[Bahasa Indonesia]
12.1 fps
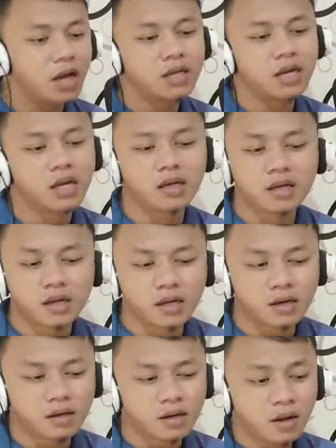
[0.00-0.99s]
Hanya
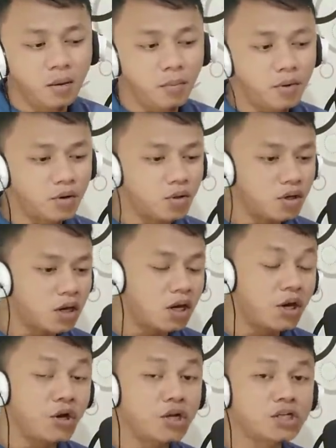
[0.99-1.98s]
ingin penonton dari
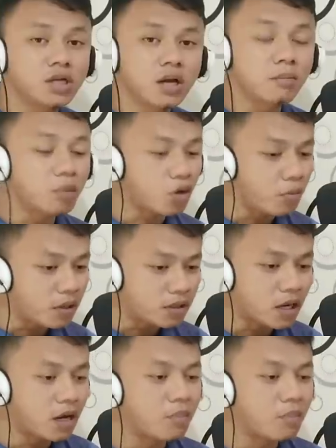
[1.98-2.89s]
Indonesia berkomentar